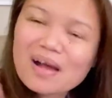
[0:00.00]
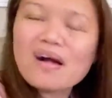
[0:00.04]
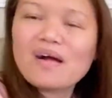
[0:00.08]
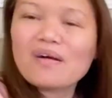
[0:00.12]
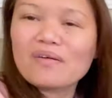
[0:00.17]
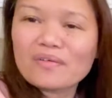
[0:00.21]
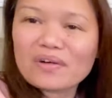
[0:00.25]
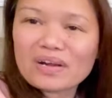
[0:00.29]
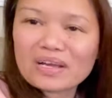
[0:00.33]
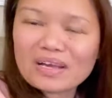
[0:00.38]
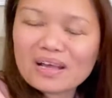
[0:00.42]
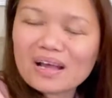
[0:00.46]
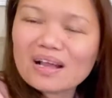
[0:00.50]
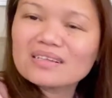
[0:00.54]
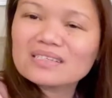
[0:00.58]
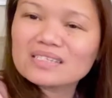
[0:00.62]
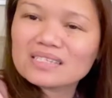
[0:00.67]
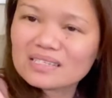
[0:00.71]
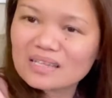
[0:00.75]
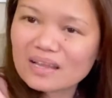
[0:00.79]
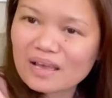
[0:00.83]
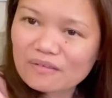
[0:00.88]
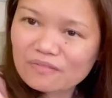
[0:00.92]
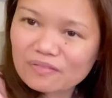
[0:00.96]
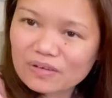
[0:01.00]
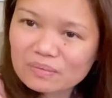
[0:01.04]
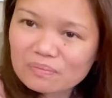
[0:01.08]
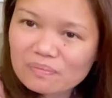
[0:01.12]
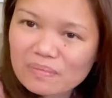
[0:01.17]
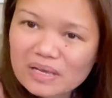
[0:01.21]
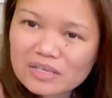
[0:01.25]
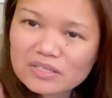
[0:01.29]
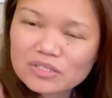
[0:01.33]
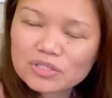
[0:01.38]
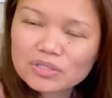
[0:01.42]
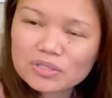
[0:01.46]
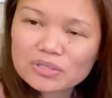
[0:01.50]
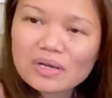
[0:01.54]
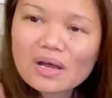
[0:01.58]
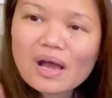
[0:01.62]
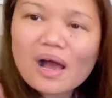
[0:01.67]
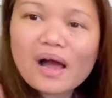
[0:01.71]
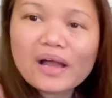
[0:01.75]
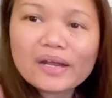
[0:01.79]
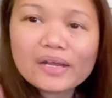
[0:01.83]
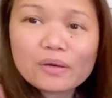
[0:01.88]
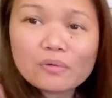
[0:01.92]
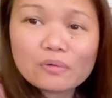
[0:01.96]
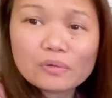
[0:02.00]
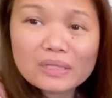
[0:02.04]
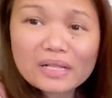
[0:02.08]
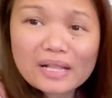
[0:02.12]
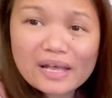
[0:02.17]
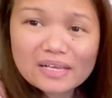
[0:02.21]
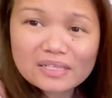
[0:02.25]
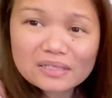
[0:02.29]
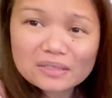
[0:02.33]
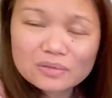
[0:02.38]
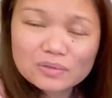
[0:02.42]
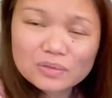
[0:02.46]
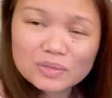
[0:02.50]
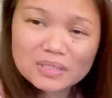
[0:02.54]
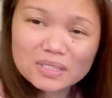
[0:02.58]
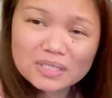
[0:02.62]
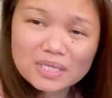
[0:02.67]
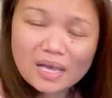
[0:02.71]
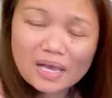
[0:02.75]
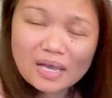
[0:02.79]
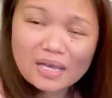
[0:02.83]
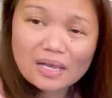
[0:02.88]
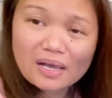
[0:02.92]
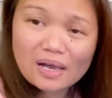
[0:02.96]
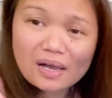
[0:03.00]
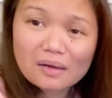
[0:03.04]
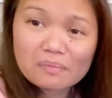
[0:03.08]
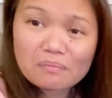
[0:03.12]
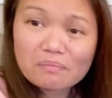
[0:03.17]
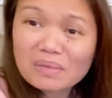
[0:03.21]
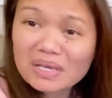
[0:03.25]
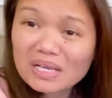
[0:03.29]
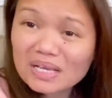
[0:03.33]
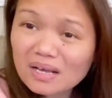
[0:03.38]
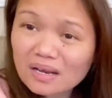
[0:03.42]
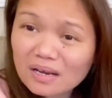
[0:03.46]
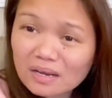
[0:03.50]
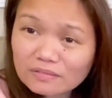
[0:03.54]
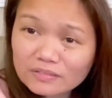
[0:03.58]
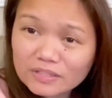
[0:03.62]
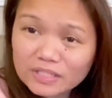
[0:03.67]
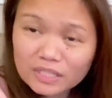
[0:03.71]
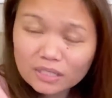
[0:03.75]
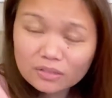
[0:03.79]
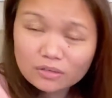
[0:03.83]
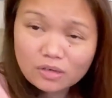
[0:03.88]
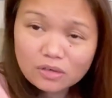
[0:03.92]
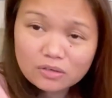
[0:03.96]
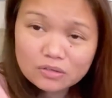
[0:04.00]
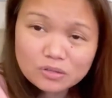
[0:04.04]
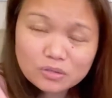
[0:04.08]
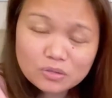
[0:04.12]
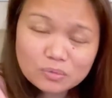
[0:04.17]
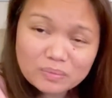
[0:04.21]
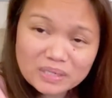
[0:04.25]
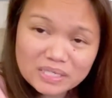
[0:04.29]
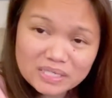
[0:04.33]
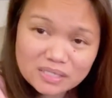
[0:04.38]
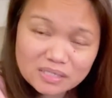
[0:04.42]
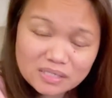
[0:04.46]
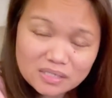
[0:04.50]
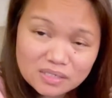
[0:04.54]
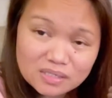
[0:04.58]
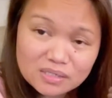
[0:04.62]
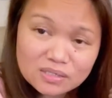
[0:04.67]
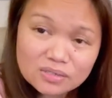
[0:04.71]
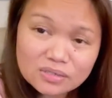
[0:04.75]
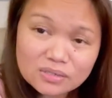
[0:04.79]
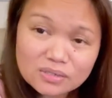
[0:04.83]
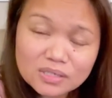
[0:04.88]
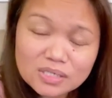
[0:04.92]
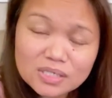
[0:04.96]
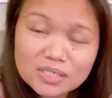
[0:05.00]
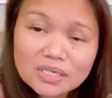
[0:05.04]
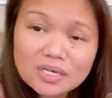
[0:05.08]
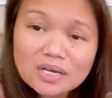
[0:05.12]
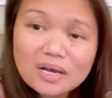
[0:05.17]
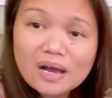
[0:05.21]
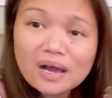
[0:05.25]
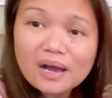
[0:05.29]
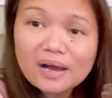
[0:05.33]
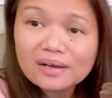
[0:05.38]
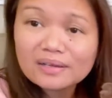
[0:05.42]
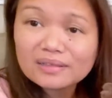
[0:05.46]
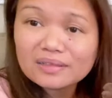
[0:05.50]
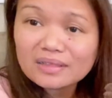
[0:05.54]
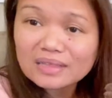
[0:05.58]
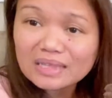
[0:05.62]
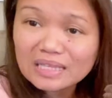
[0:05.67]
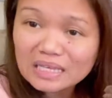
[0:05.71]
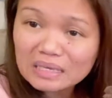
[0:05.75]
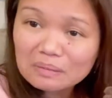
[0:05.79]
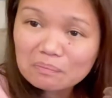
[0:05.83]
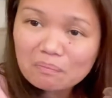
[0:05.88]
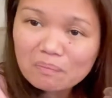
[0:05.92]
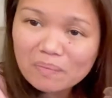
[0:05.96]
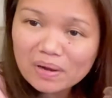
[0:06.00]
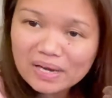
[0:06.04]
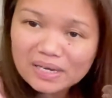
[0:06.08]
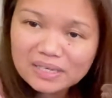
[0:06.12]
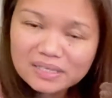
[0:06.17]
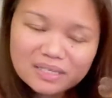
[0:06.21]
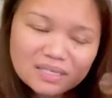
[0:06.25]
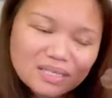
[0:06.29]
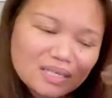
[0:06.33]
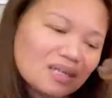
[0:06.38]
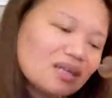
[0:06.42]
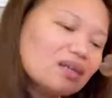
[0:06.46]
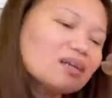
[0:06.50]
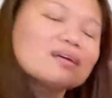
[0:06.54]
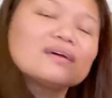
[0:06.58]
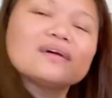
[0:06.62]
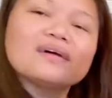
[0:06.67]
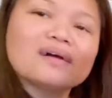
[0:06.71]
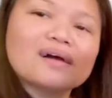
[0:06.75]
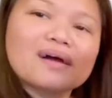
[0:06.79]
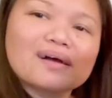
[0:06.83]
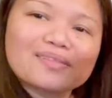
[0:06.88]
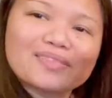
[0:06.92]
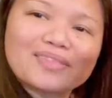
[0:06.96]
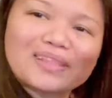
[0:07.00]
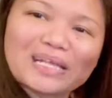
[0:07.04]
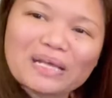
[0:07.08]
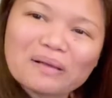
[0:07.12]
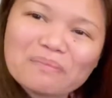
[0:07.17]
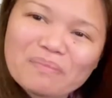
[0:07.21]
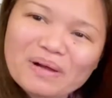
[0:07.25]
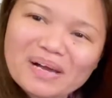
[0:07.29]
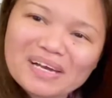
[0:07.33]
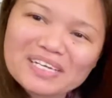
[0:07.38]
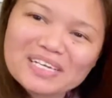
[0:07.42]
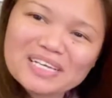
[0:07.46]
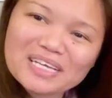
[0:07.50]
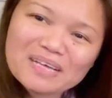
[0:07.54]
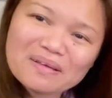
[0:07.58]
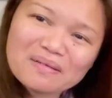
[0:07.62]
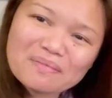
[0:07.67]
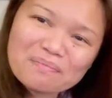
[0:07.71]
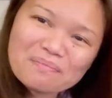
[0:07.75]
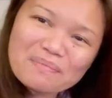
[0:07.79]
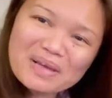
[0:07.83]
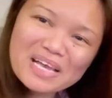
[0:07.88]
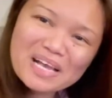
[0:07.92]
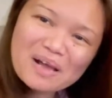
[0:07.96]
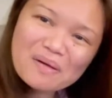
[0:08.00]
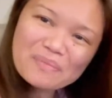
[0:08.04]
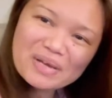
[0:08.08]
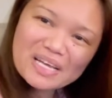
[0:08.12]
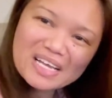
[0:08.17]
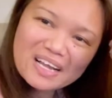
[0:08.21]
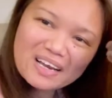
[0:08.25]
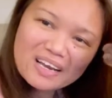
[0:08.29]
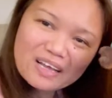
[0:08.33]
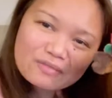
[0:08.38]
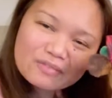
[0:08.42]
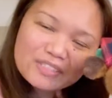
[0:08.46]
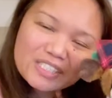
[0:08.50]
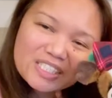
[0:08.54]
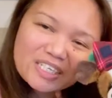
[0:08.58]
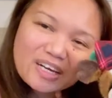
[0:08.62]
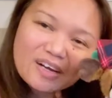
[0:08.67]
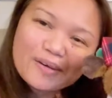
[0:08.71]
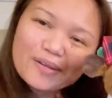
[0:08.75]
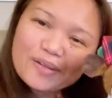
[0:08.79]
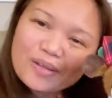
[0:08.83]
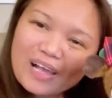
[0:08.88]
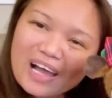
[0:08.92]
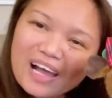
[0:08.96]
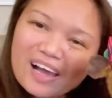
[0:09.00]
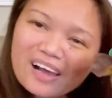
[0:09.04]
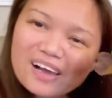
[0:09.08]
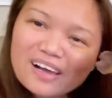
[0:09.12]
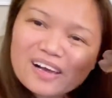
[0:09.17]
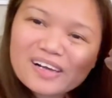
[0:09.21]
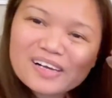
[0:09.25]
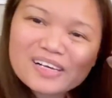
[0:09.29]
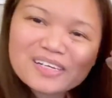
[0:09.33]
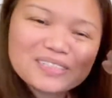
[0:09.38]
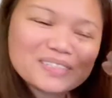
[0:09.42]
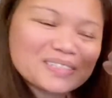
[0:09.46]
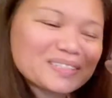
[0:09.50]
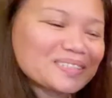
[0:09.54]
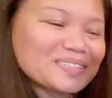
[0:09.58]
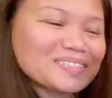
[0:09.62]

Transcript: Raquel's Life Adventure. And I would like to say, uh, mega love shout out to my sister, uh, Team Maddie. Team Maddie, mega mega love shout out.